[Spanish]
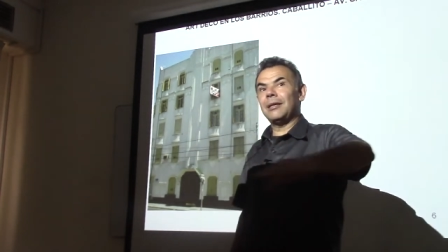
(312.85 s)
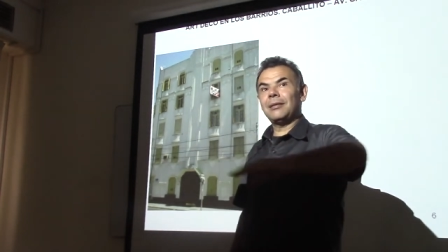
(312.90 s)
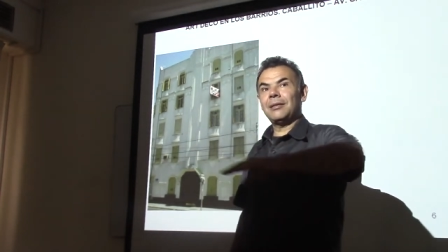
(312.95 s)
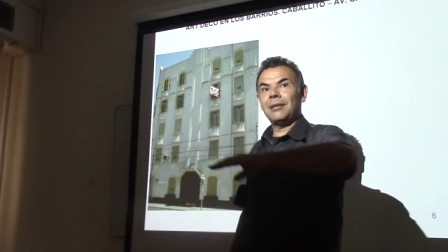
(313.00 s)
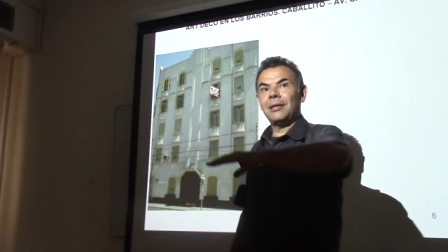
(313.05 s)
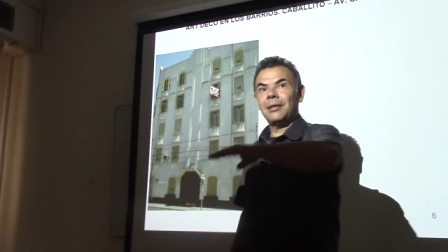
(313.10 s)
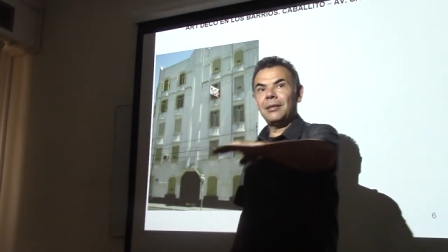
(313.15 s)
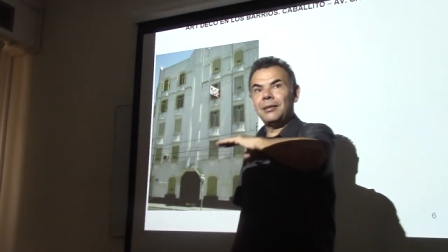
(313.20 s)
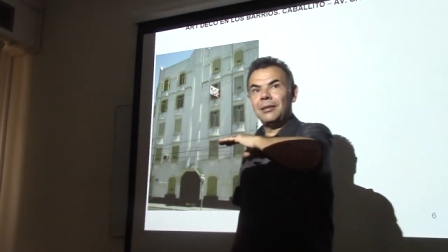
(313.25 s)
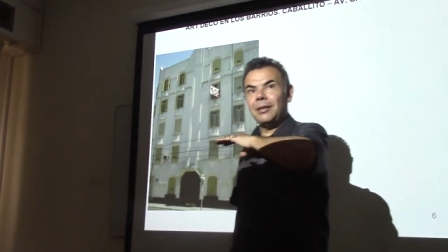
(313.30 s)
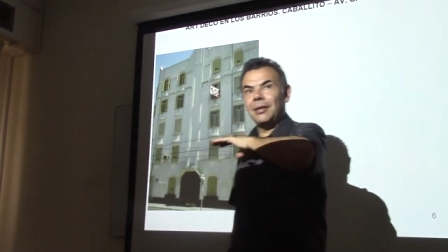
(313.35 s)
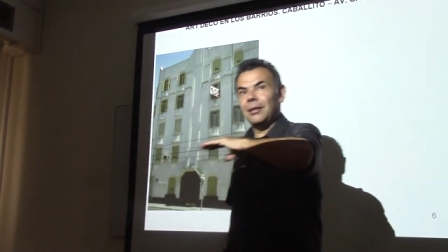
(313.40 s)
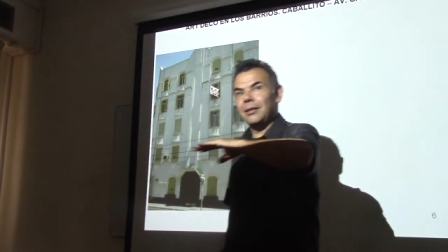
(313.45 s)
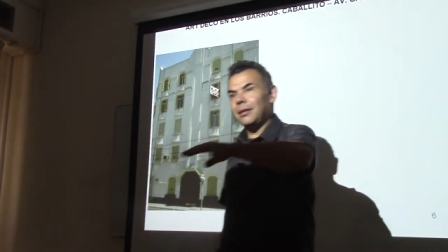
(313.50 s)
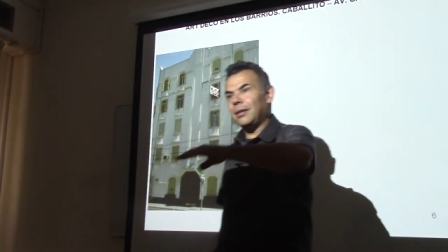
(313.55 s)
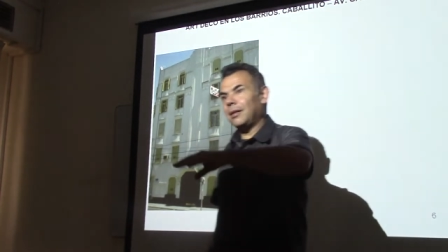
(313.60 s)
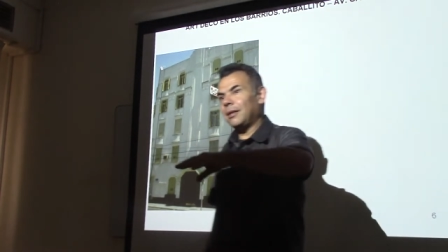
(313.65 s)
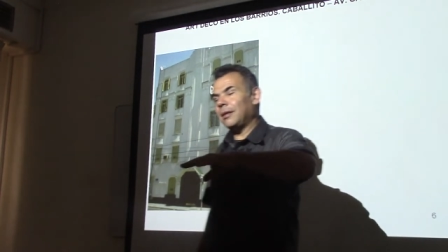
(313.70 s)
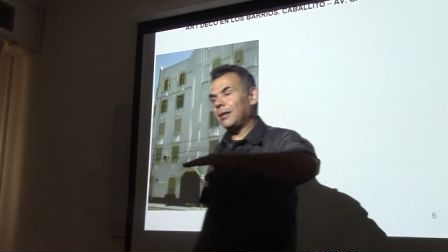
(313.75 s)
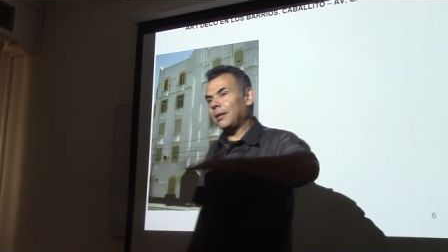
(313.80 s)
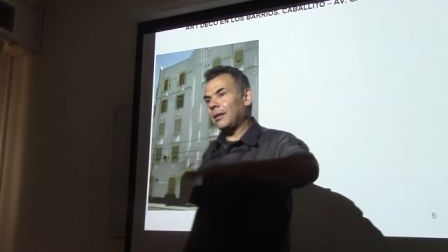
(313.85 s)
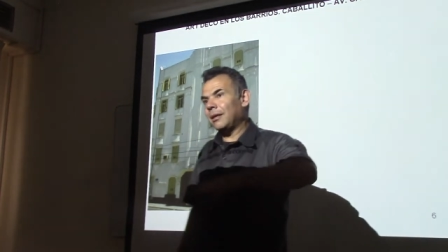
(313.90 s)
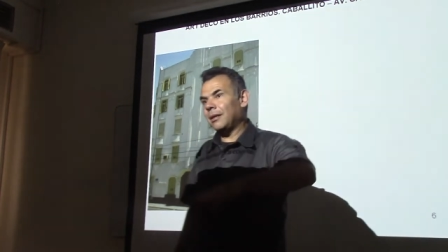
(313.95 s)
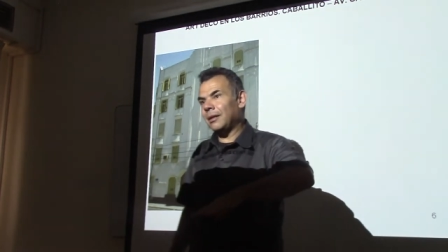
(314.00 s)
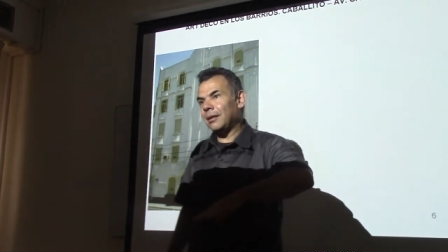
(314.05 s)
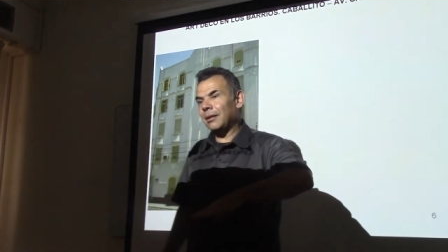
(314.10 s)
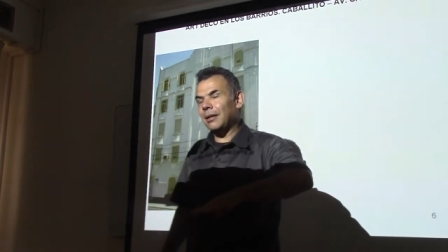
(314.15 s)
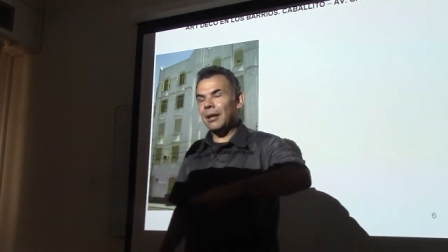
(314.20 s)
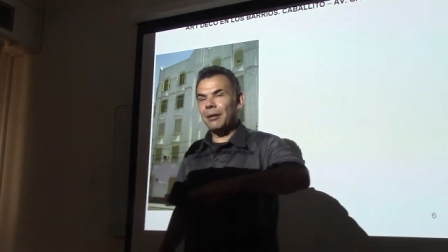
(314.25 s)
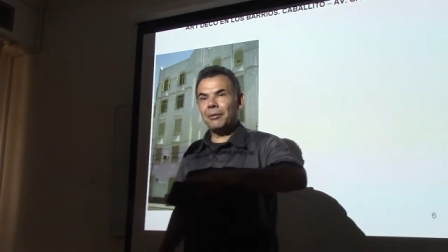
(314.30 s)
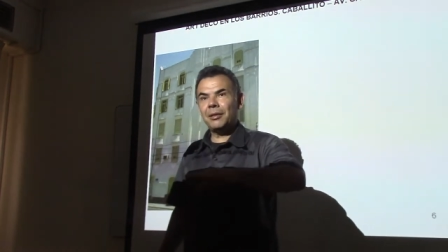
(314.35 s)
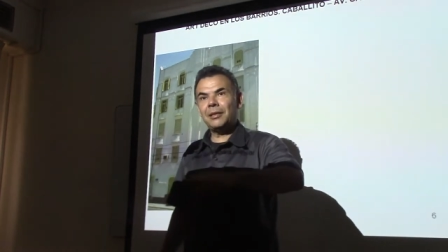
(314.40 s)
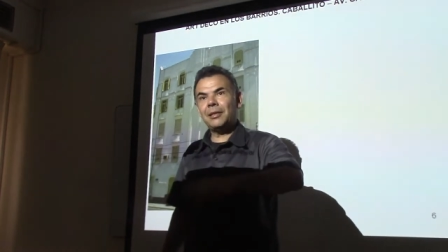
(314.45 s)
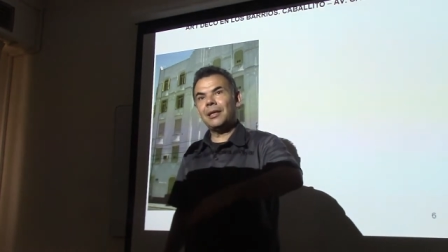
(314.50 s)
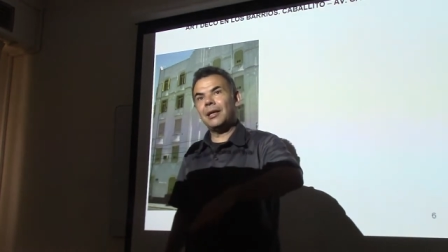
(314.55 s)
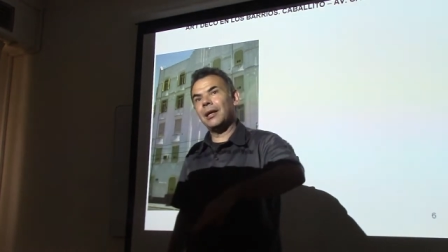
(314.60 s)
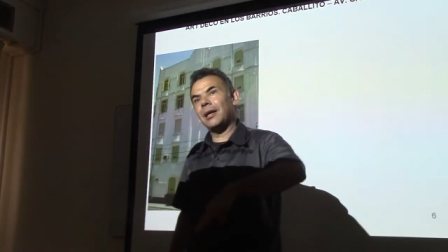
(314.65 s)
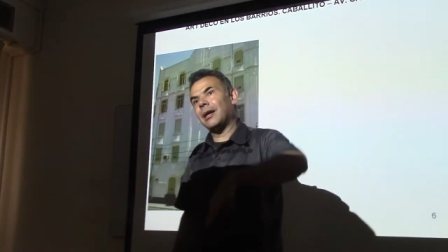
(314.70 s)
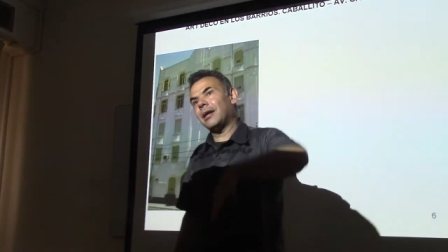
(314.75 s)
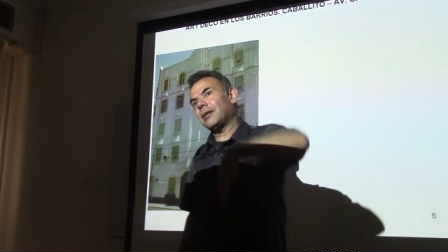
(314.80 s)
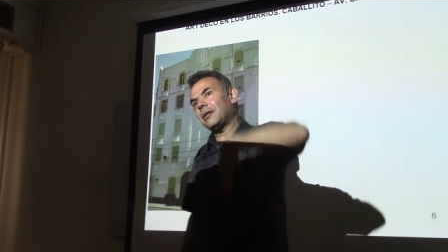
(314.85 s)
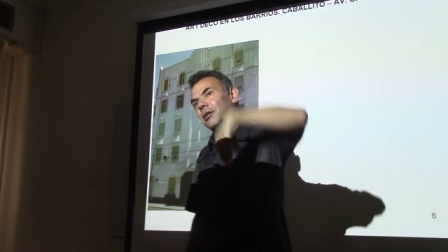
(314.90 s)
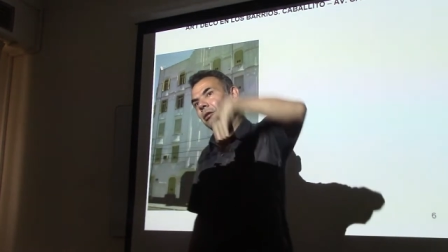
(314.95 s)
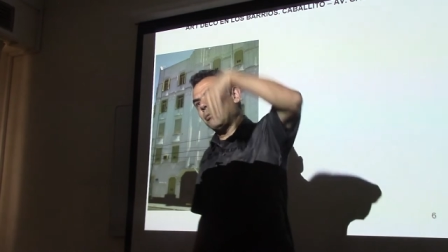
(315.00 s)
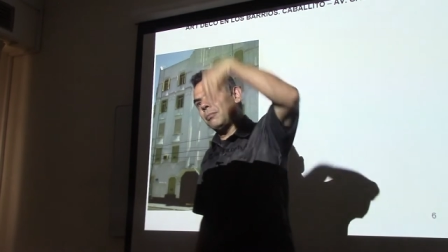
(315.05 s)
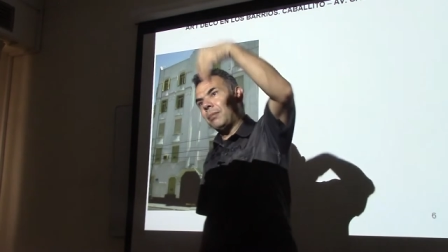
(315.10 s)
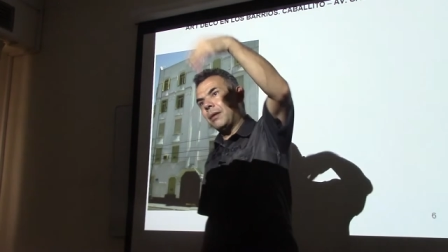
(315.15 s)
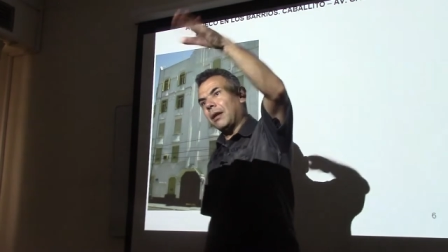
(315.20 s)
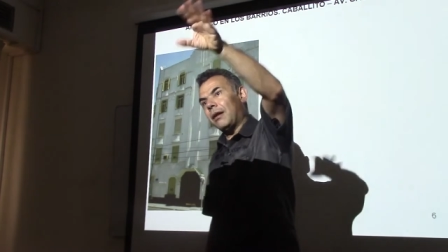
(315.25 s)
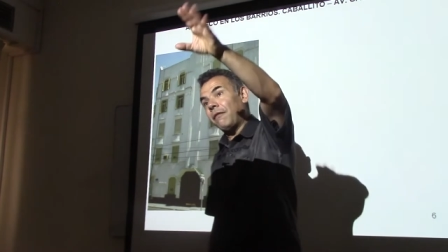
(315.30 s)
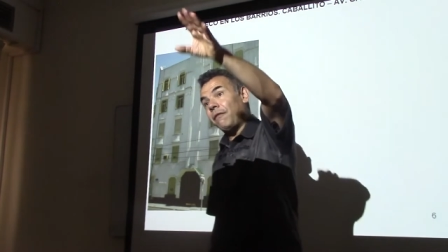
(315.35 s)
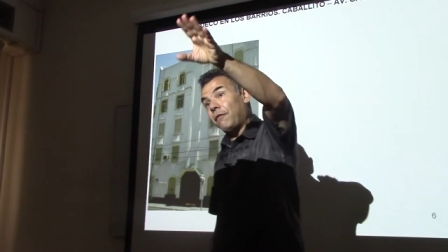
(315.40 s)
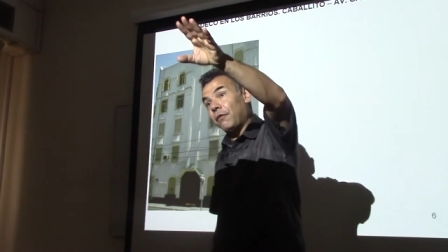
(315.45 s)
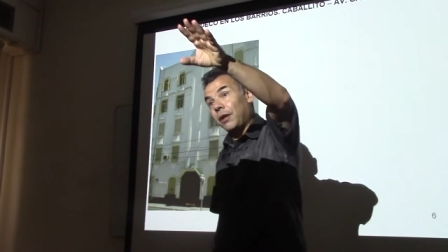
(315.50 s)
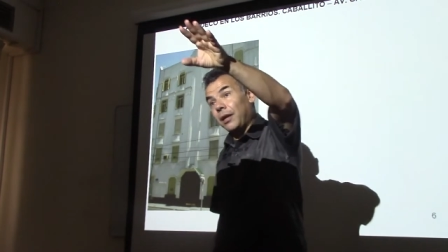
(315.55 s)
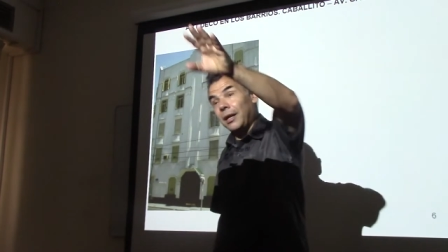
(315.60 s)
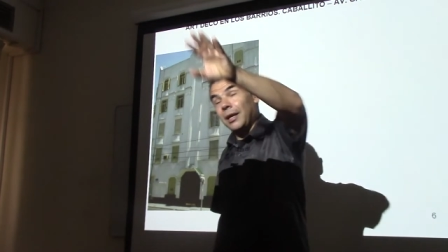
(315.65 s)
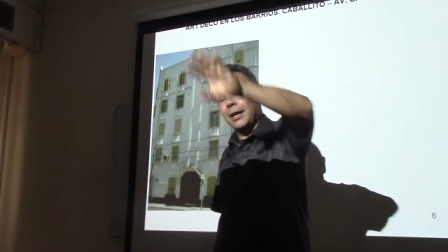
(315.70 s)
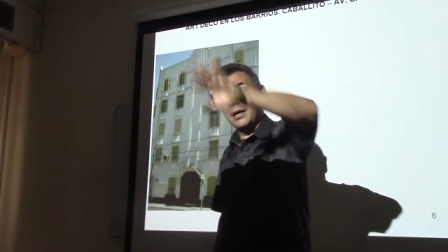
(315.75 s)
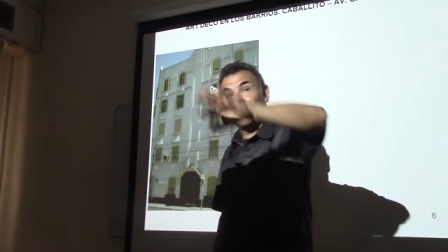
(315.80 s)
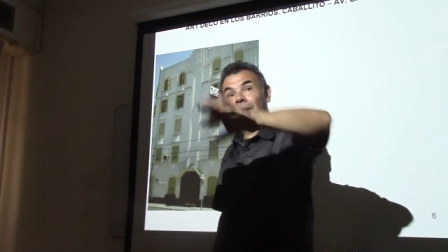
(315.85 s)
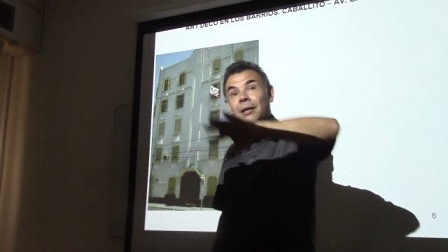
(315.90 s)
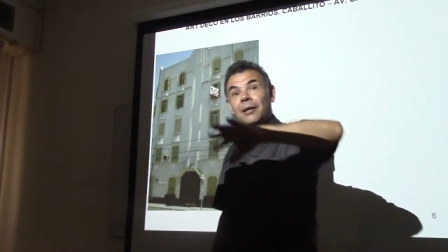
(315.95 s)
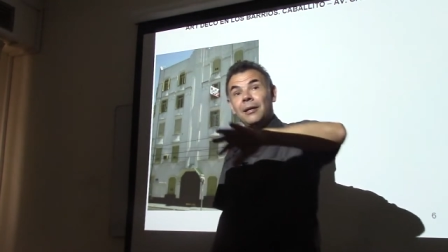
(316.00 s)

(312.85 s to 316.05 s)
se extiende de la avenida Callao para afuera,